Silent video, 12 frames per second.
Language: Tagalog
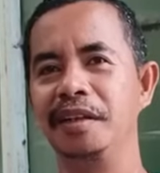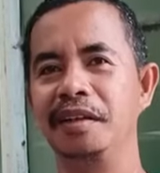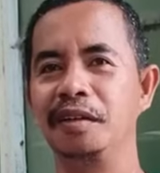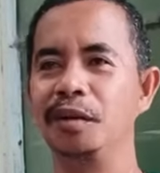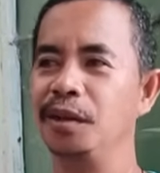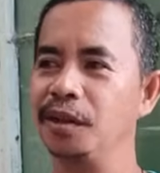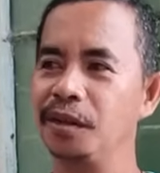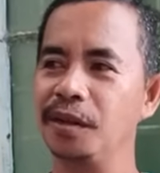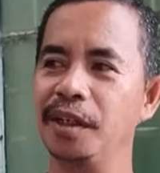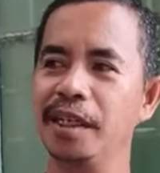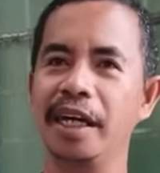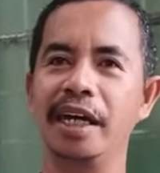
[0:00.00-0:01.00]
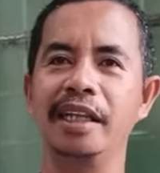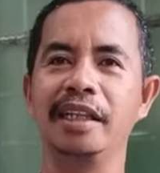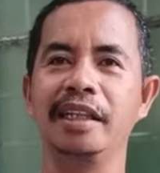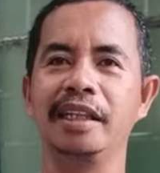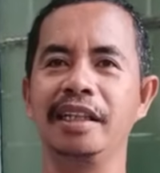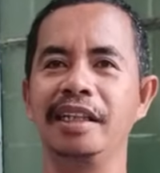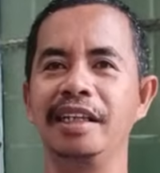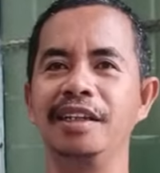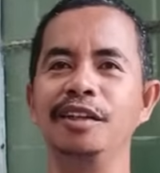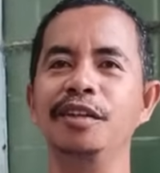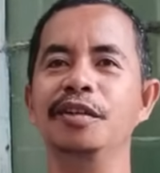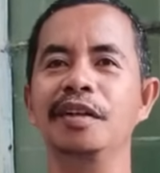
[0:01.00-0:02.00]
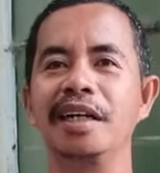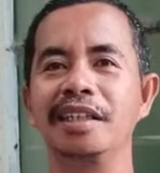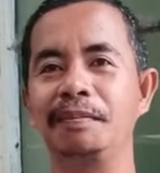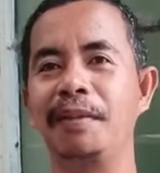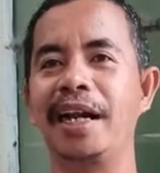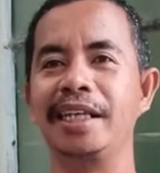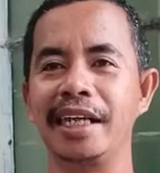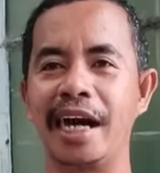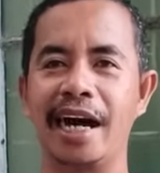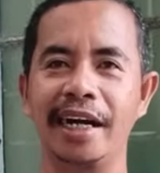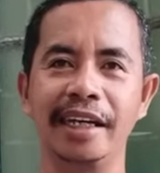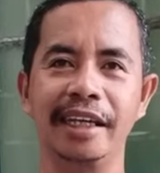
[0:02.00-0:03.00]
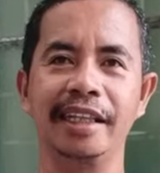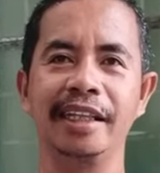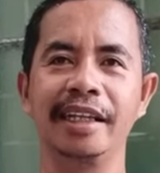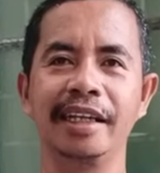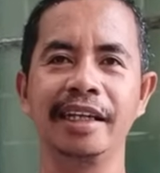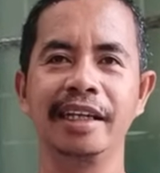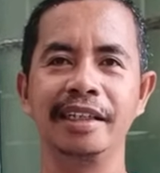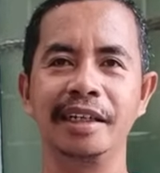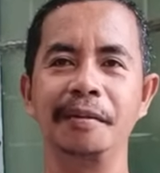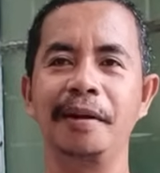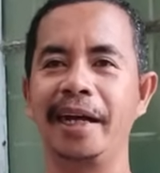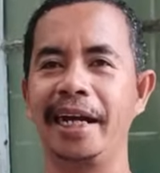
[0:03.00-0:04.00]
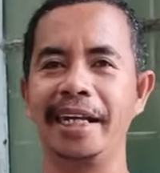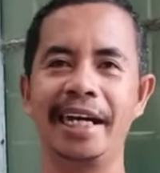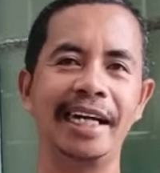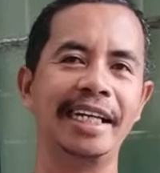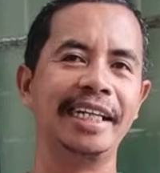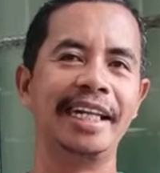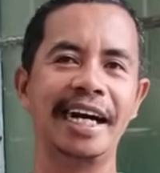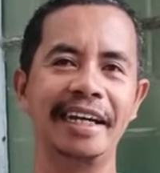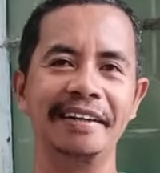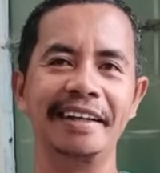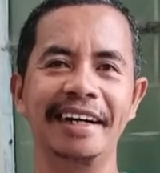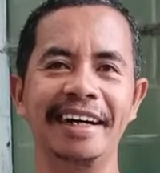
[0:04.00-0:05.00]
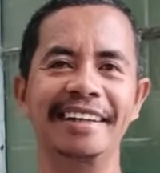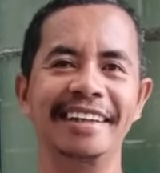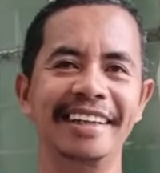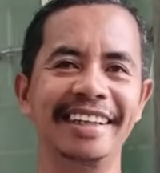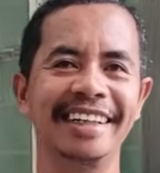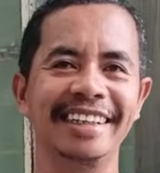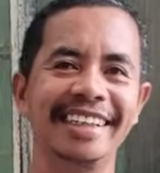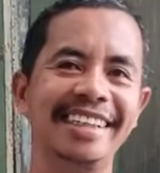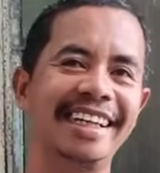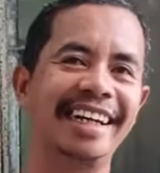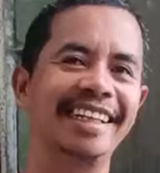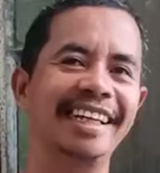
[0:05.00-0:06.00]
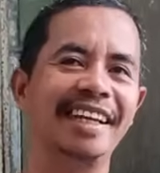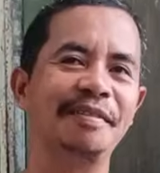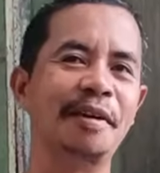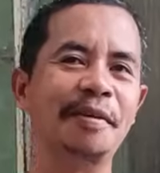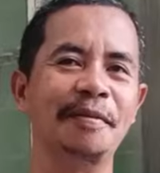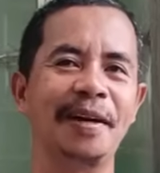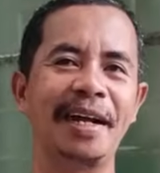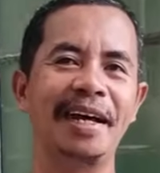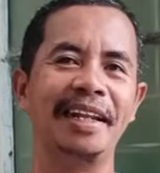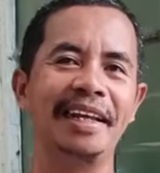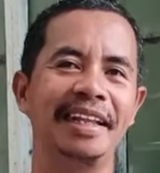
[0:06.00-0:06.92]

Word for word: eh. tuloy-tuloy yan. Yun yung para sa akin. Siyempre, kanya-kanya tayo ng ano eh diskarte at pamaran.